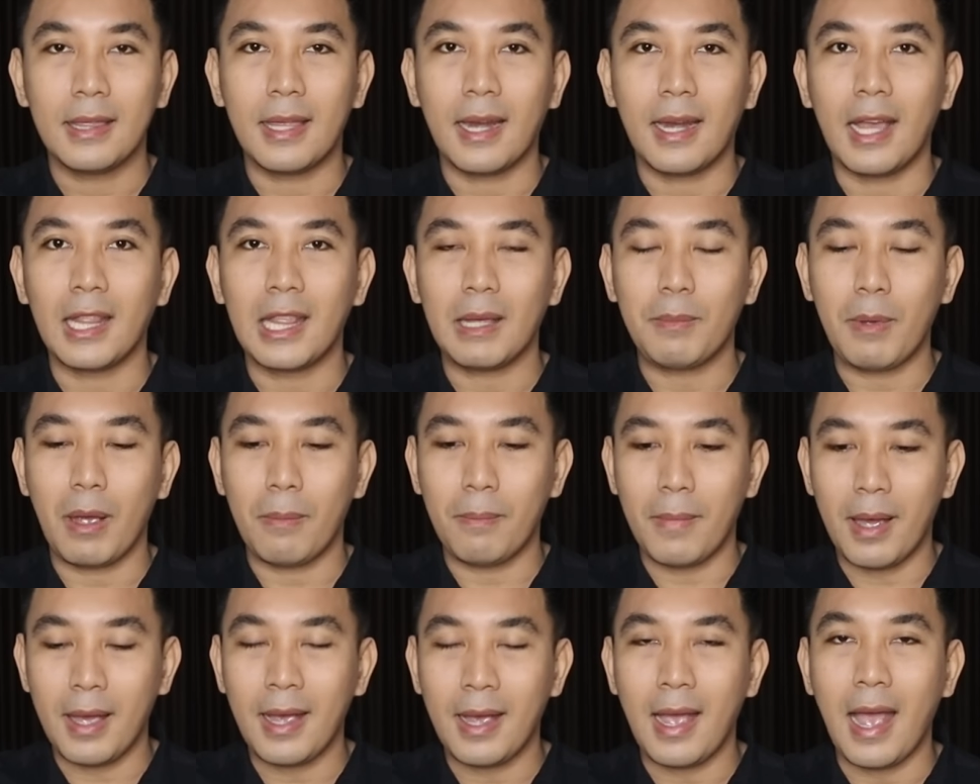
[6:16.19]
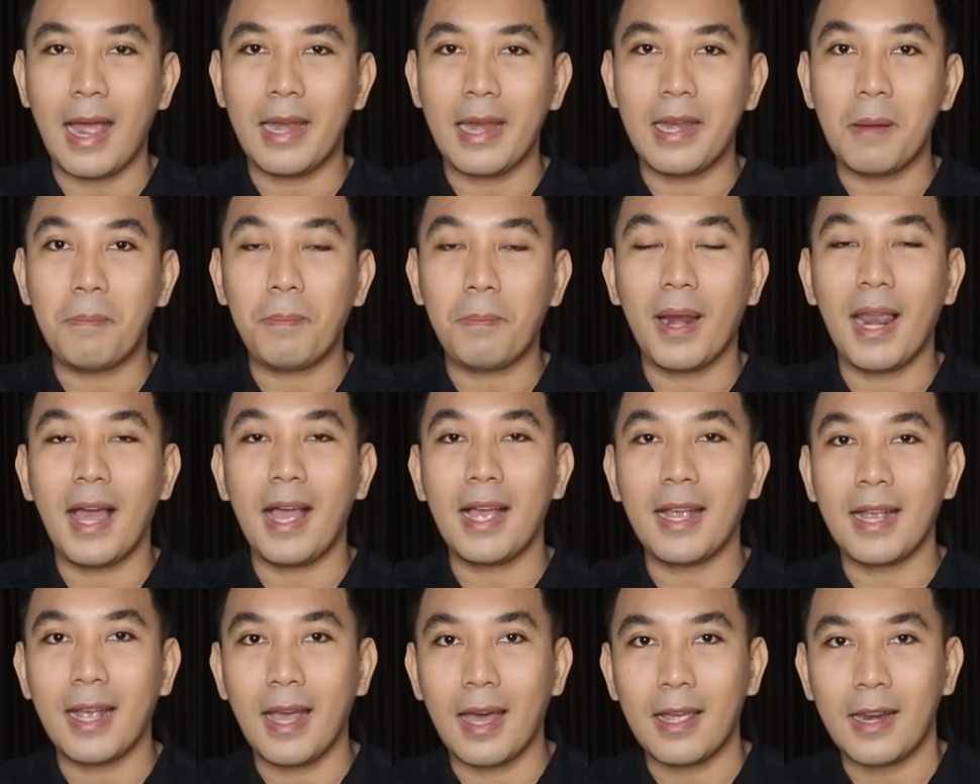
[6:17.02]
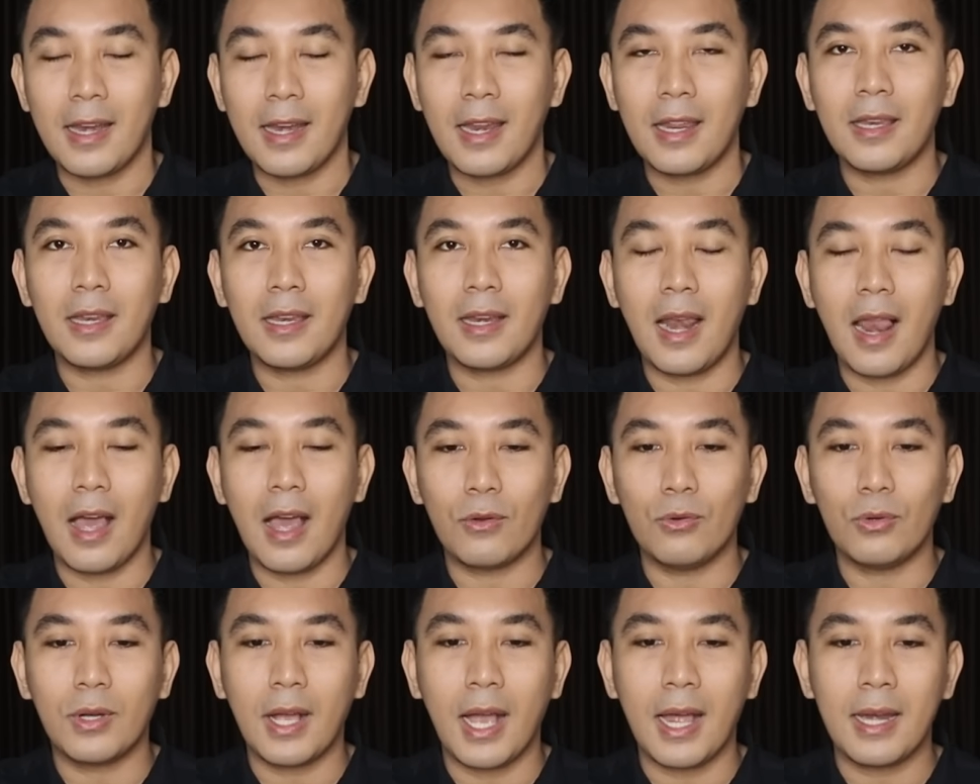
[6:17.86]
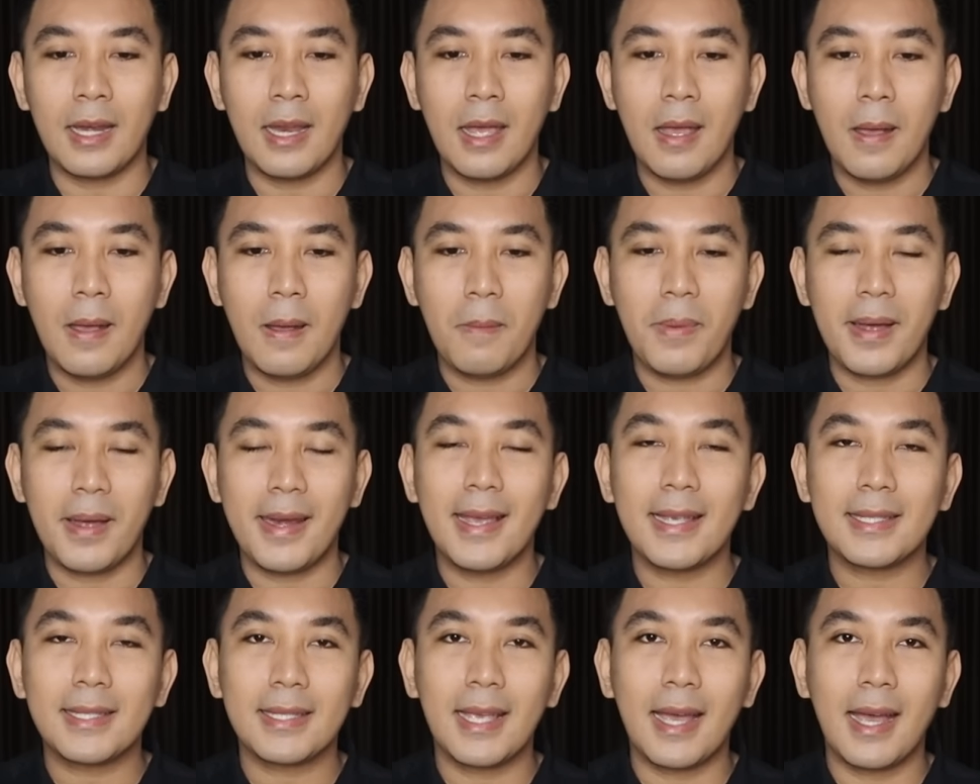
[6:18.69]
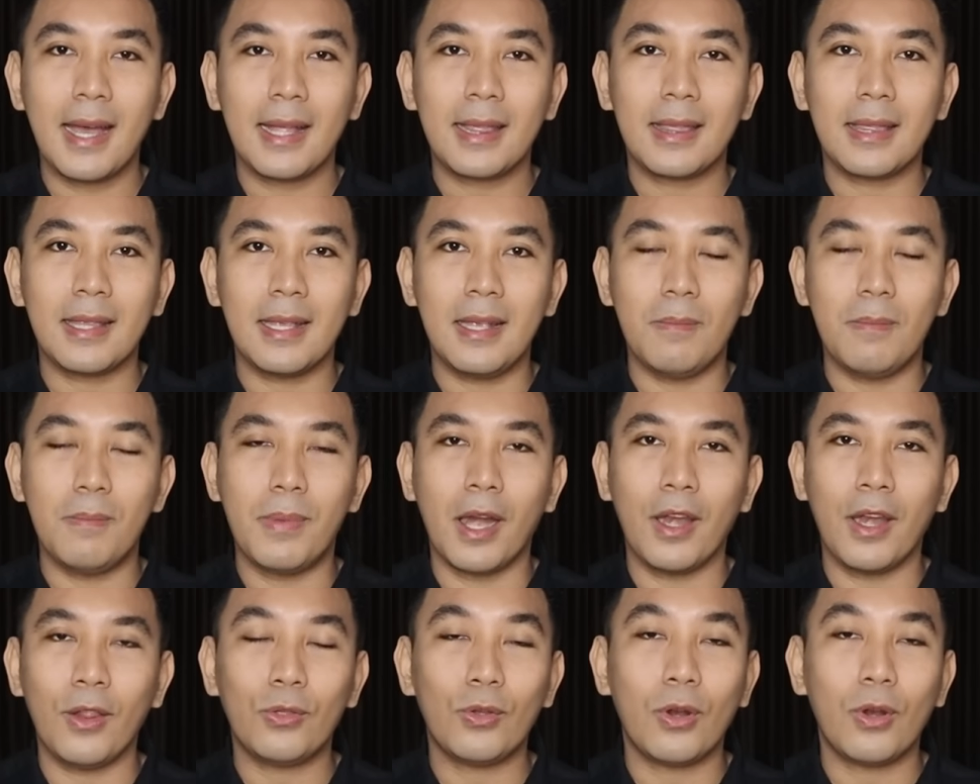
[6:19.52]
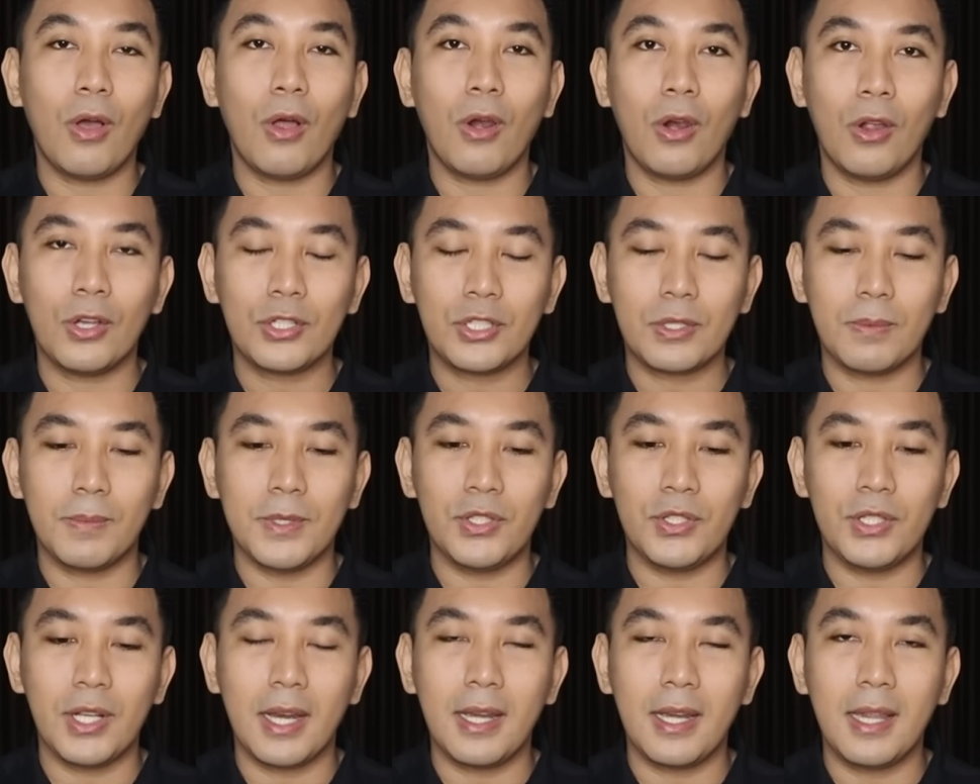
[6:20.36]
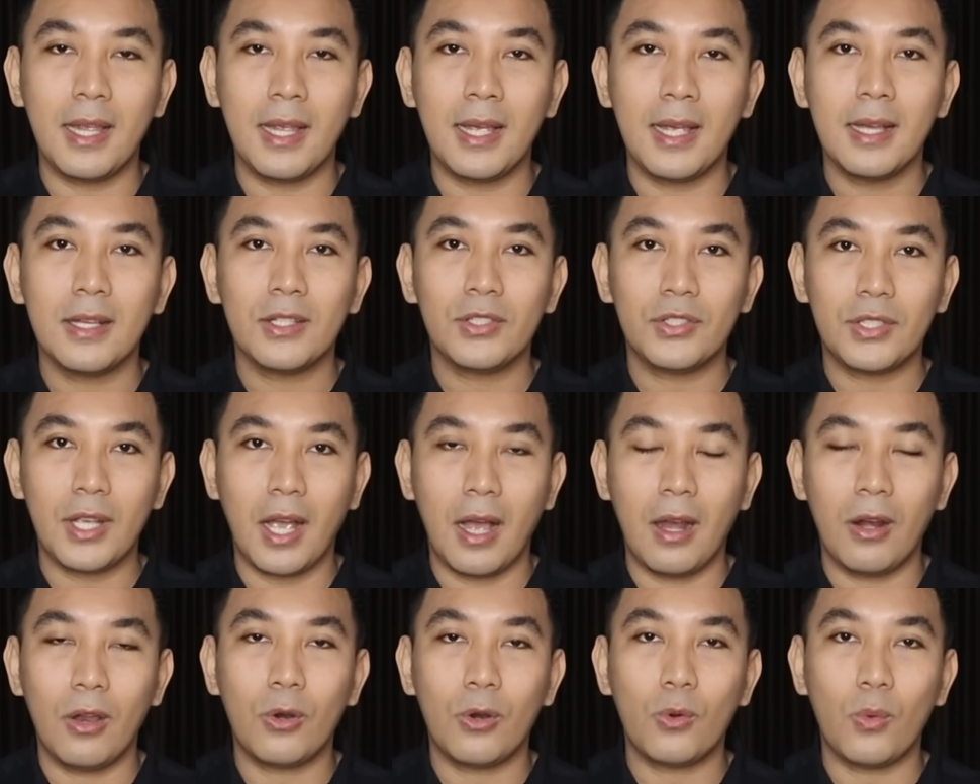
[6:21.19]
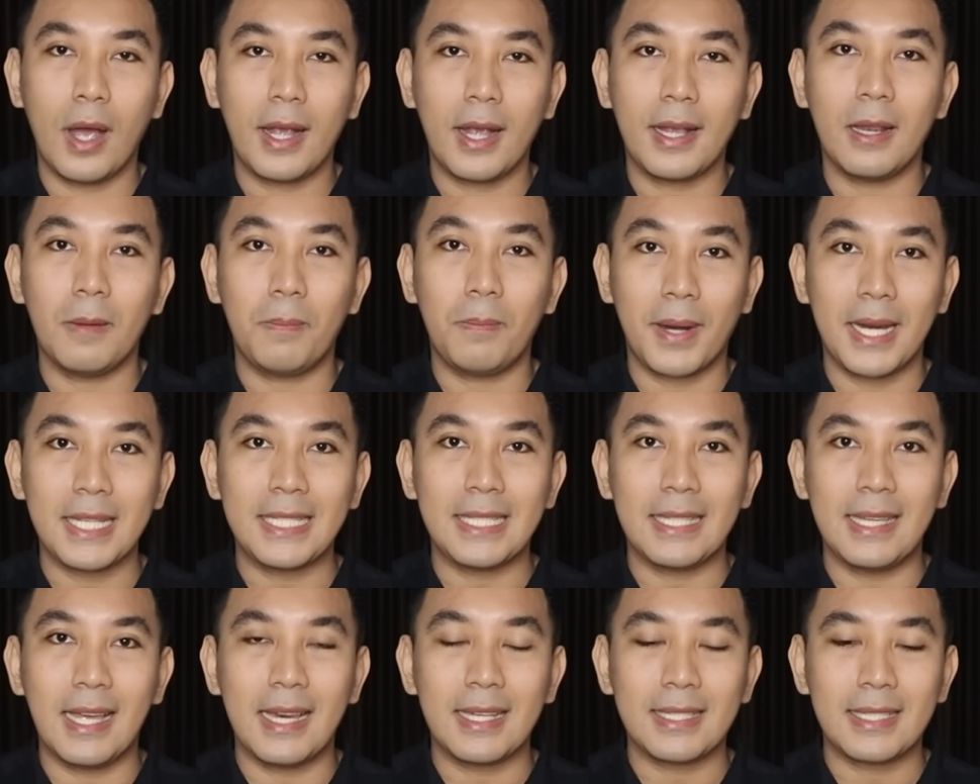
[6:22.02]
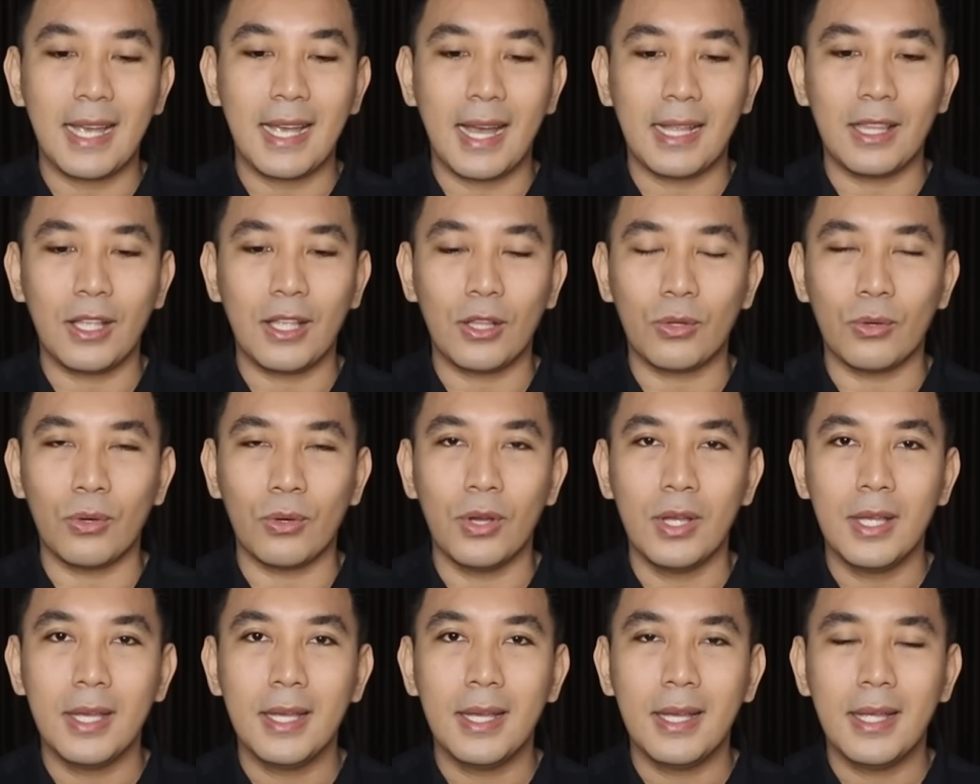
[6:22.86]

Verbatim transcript: ternyata memang ada pelanggaran yang dilakukan pada saat Gibran itu lolos menjadi calon wakil presiden saat itu.